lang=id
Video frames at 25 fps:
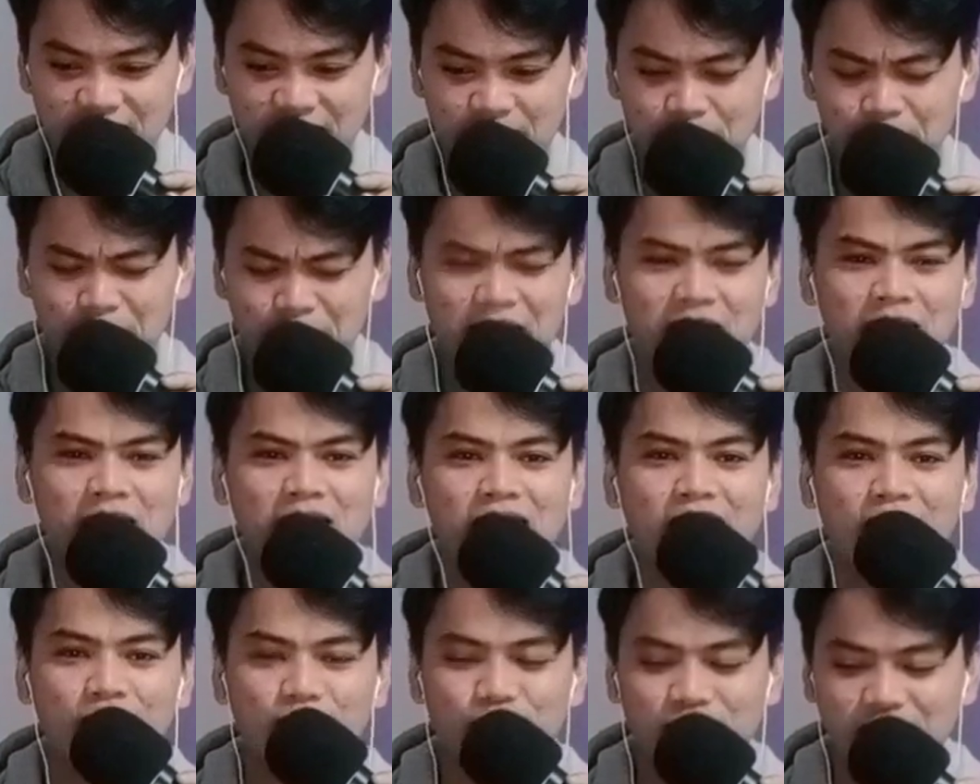Bikin
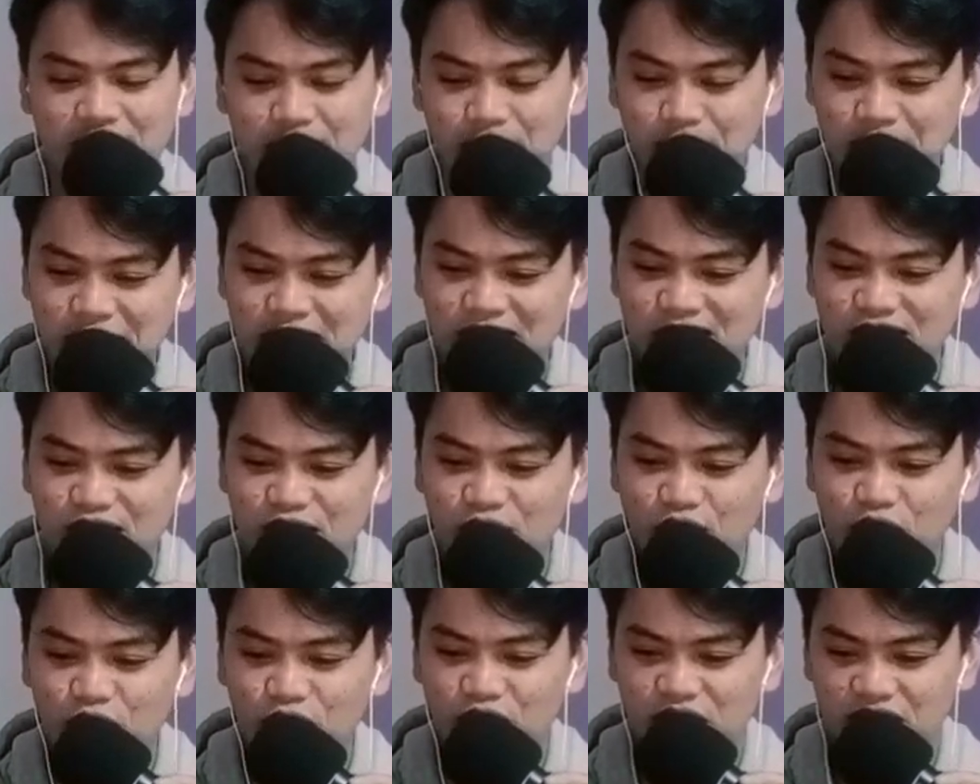takut tapi siok.
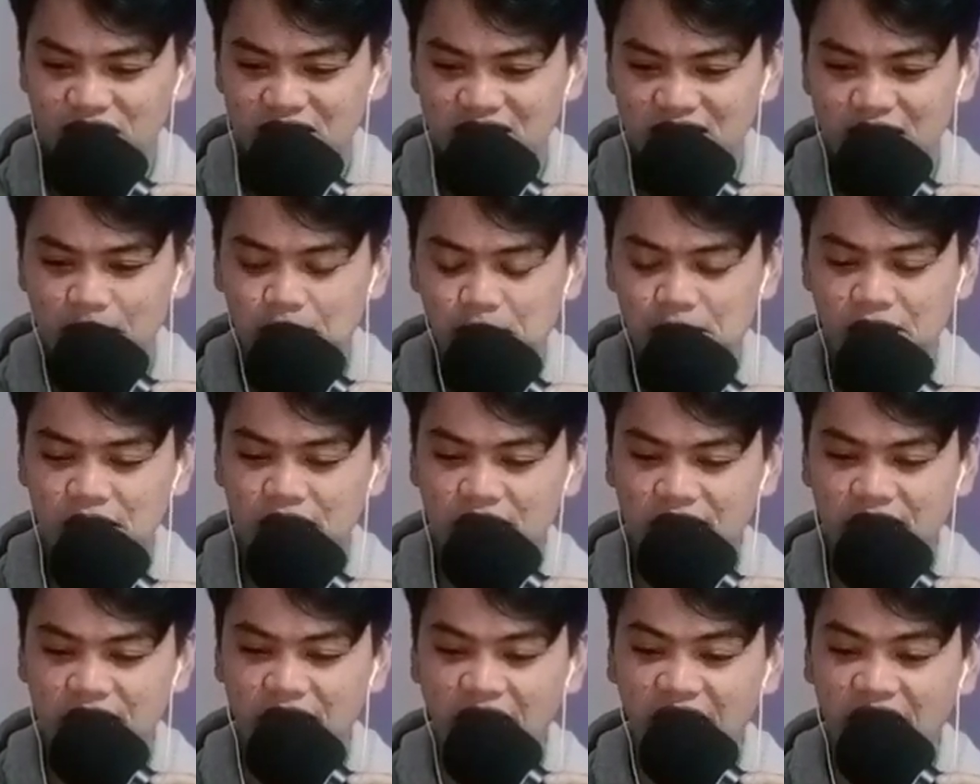Tapi
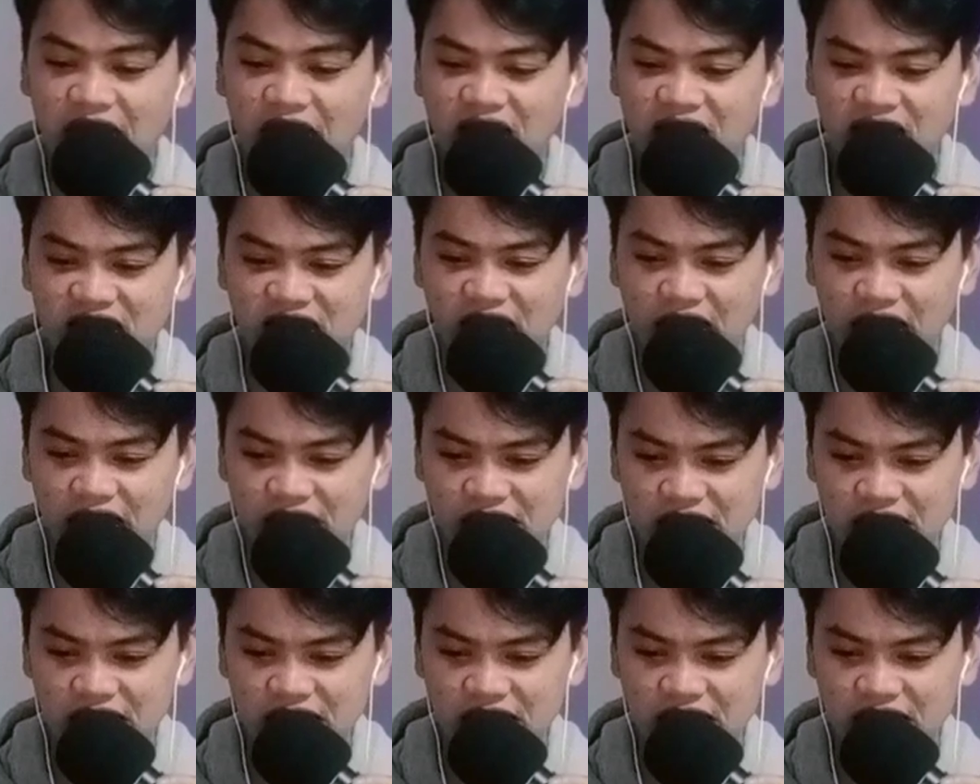keren guys.